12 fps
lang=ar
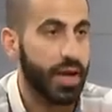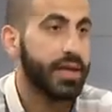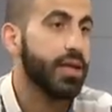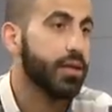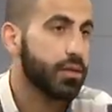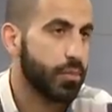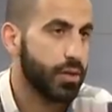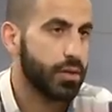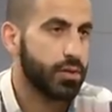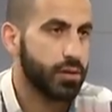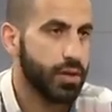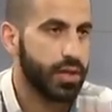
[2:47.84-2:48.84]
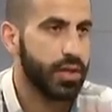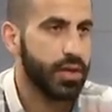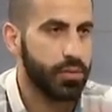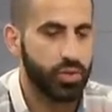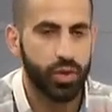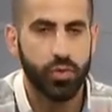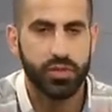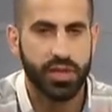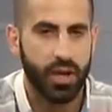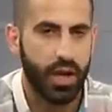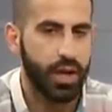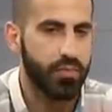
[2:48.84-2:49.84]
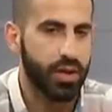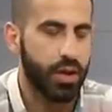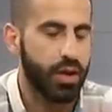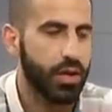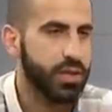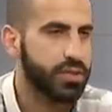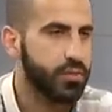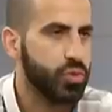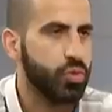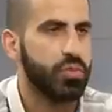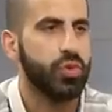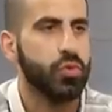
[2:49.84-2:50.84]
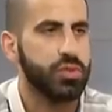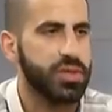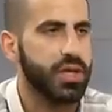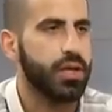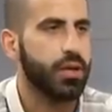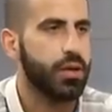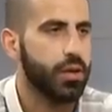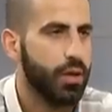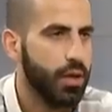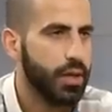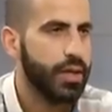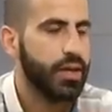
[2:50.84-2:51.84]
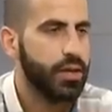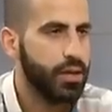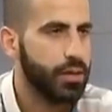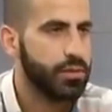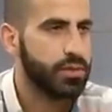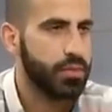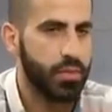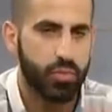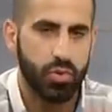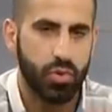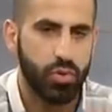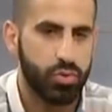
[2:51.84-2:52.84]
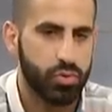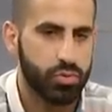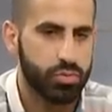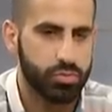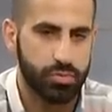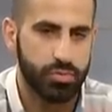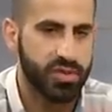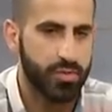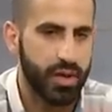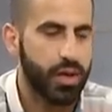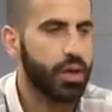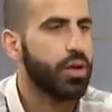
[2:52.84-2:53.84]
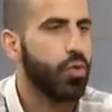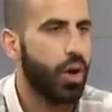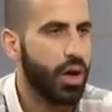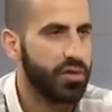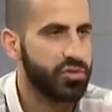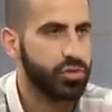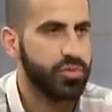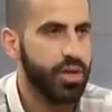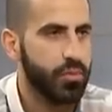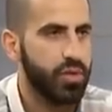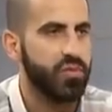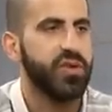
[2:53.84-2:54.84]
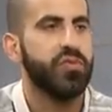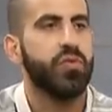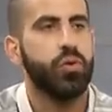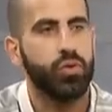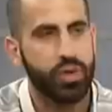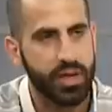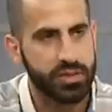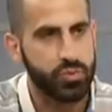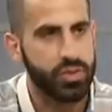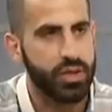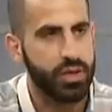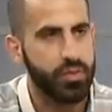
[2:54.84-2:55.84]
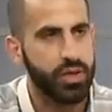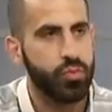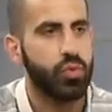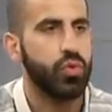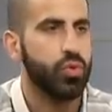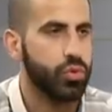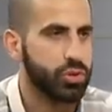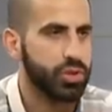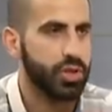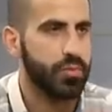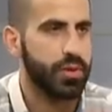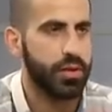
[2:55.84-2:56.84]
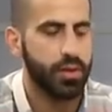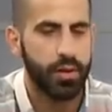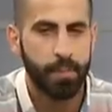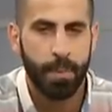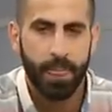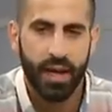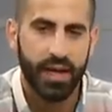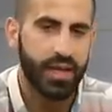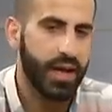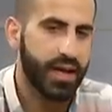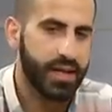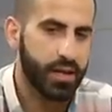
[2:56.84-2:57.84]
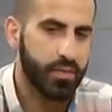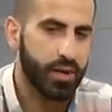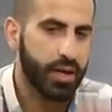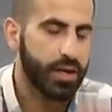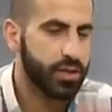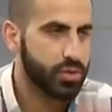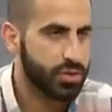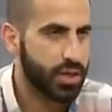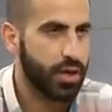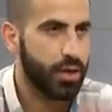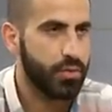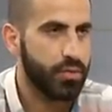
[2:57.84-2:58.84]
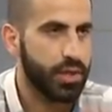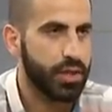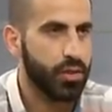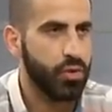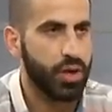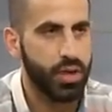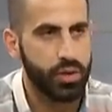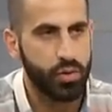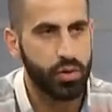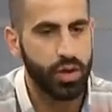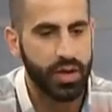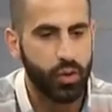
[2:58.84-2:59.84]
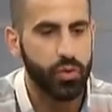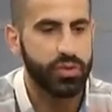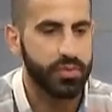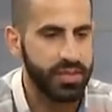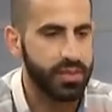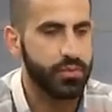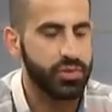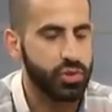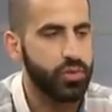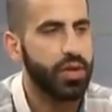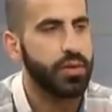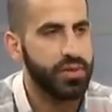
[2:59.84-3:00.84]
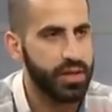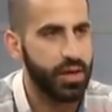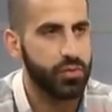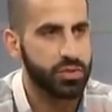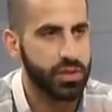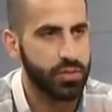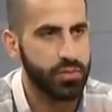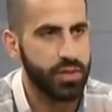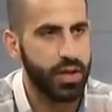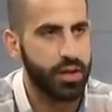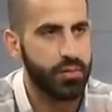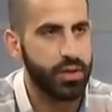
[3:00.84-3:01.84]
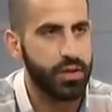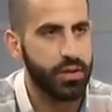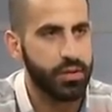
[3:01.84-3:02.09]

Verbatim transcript: اكيد طبعا يعني اللي بده يوصل لهي المراحل لازم يكون من هو صغير يعني زي ما بيقولوا متمرن وعارف شو بيعمل وفي فوقه ناس مدربين وبيقولوا له شو يعمل هذا الحكي انا ما لقيته صراحه بالبلد لولا انه انا كنت بدي من جواي بدي اوصل وبدي اعمل